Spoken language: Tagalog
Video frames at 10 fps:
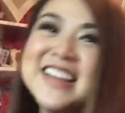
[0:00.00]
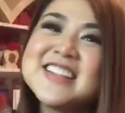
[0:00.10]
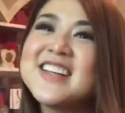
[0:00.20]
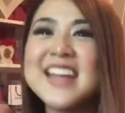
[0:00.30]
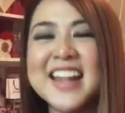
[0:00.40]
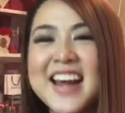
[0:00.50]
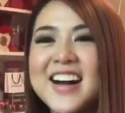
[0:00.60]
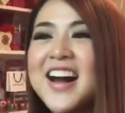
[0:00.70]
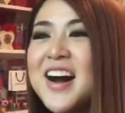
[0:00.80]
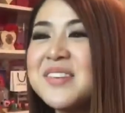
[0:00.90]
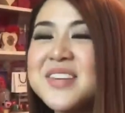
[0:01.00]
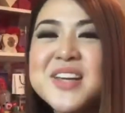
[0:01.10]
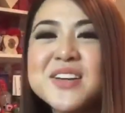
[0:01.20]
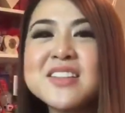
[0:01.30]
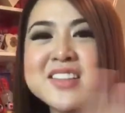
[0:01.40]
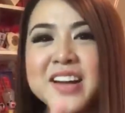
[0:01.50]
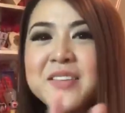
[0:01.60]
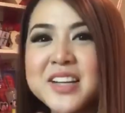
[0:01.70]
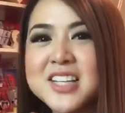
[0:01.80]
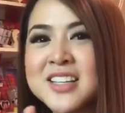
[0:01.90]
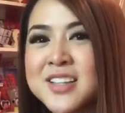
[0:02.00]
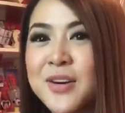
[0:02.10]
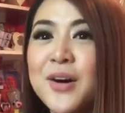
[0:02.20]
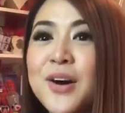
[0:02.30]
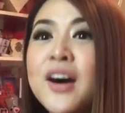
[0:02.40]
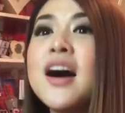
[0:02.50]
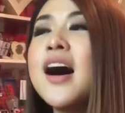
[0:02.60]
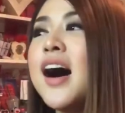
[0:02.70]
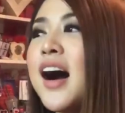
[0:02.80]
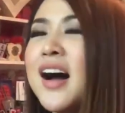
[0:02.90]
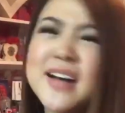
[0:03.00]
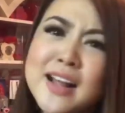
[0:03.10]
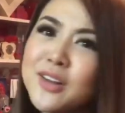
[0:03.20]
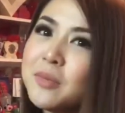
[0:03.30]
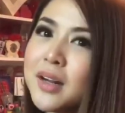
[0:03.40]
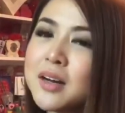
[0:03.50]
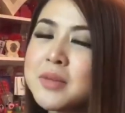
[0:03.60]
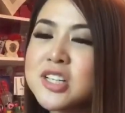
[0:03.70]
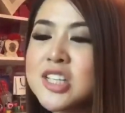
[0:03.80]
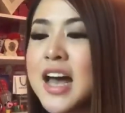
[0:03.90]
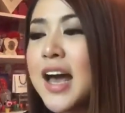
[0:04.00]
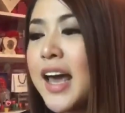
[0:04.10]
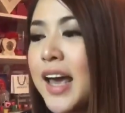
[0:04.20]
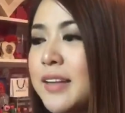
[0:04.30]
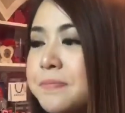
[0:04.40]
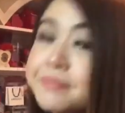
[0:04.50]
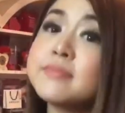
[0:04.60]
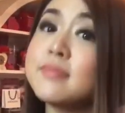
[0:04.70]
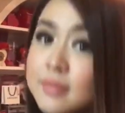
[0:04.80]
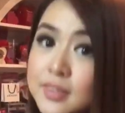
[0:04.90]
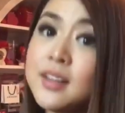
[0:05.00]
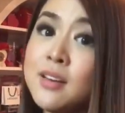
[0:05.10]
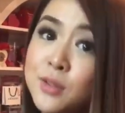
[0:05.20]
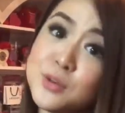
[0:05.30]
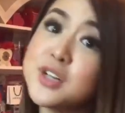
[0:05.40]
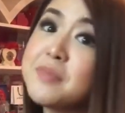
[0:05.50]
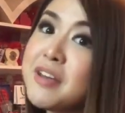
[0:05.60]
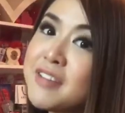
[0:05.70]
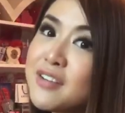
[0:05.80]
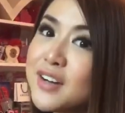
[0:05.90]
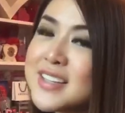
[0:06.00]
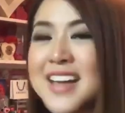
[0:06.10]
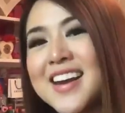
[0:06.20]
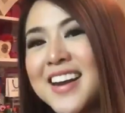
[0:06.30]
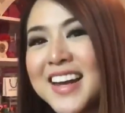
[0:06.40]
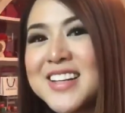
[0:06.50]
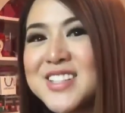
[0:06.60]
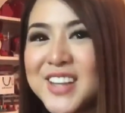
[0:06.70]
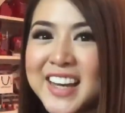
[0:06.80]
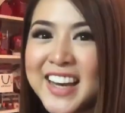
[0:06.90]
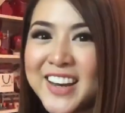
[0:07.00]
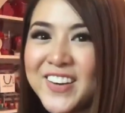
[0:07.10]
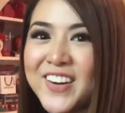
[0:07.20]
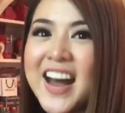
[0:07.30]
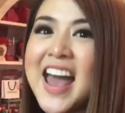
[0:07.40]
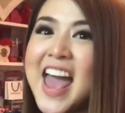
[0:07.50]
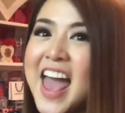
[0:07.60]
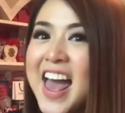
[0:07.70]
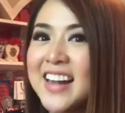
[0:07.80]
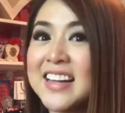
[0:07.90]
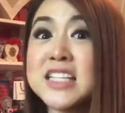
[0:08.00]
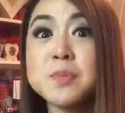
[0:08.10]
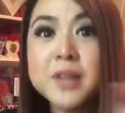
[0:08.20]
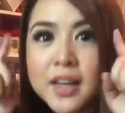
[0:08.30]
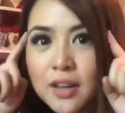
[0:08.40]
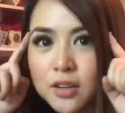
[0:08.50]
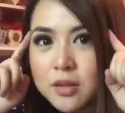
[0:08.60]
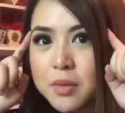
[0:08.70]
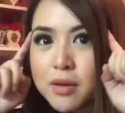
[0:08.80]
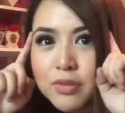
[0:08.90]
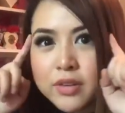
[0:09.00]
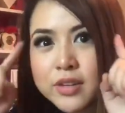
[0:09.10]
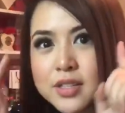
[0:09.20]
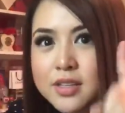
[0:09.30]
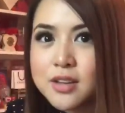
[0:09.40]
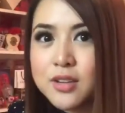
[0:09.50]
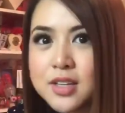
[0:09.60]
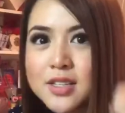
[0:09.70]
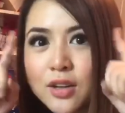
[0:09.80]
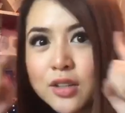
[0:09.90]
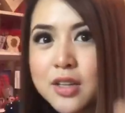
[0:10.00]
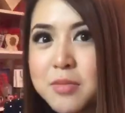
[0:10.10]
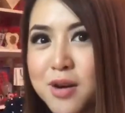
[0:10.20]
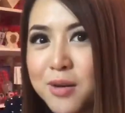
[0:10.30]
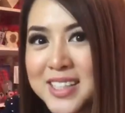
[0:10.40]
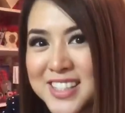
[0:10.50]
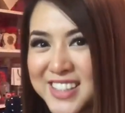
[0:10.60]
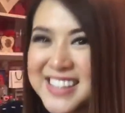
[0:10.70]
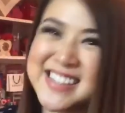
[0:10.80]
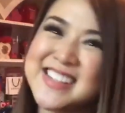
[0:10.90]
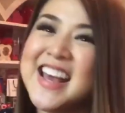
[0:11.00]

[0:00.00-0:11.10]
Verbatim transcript: So, yun there. Um, yun yung three wishes ko. Uh, random lang naman siya. And those are my favorites. Sana nag-enjoy kayo. And isip din kayo ng mga favorites ninyo. nito. Sagutin yung mga questions.